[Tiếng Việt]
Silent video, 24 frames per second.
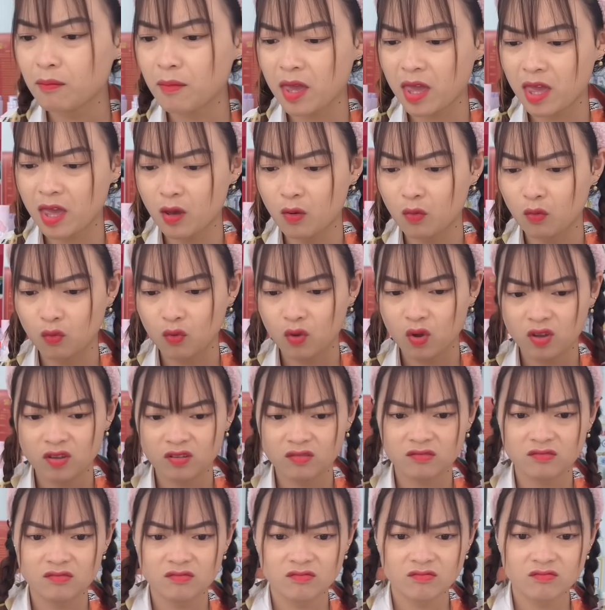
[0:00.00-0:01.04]
Mèo,
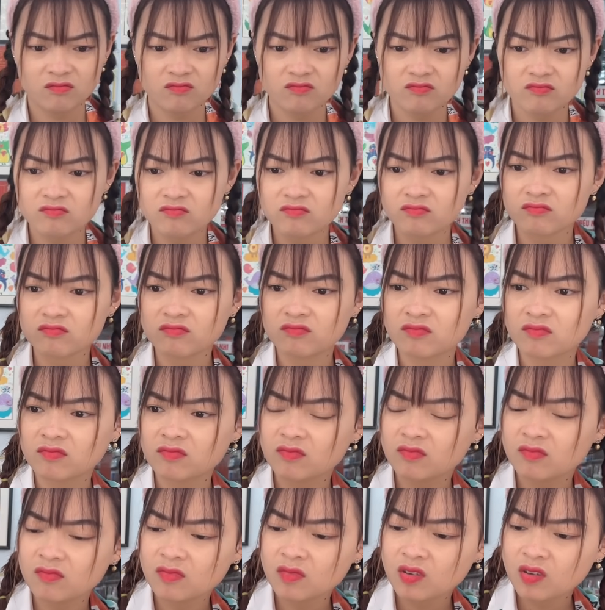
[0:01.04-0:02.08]
wow, toàn là mèo
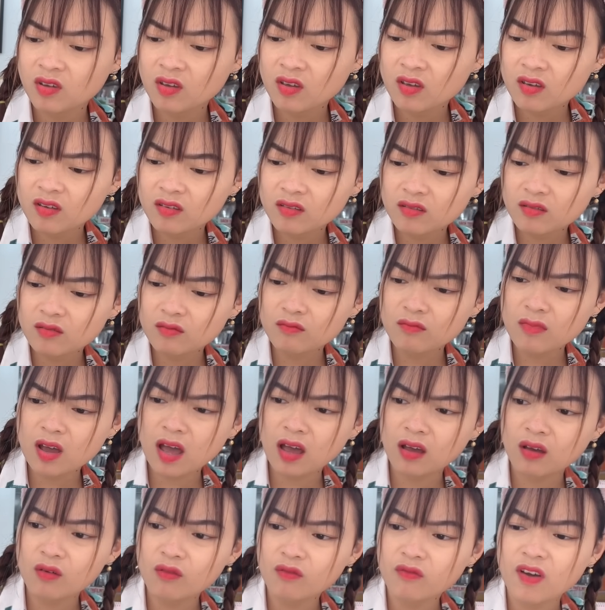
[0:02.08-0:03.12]
luôn nhưng mà
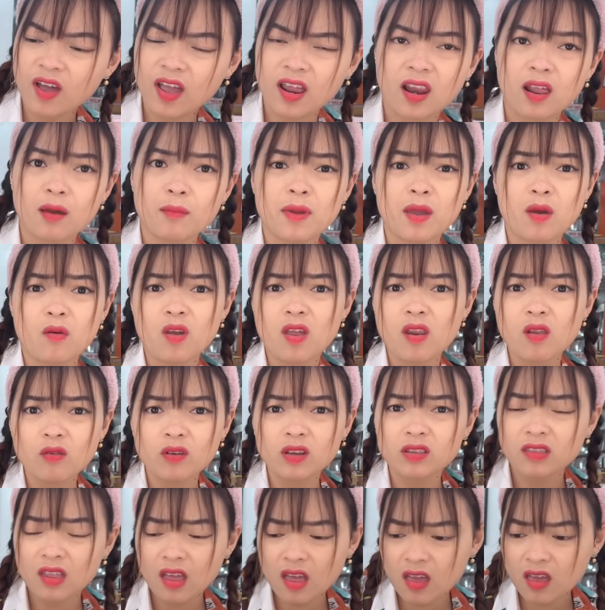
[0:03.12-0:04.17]
không phải là mèo Hello
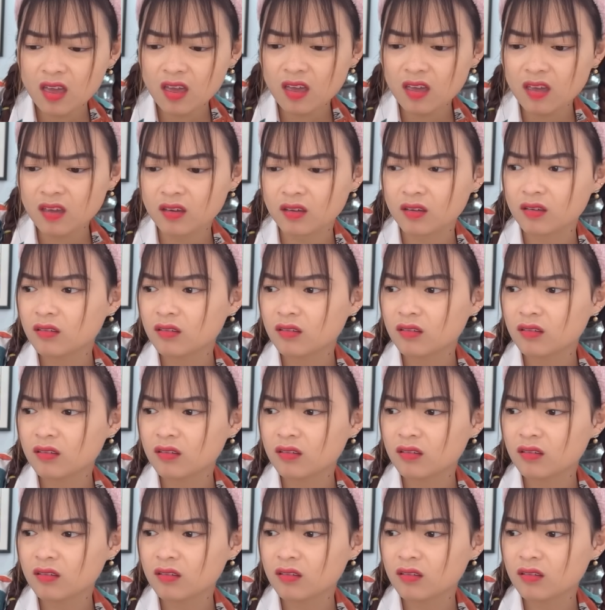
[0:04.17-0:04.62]
Kitty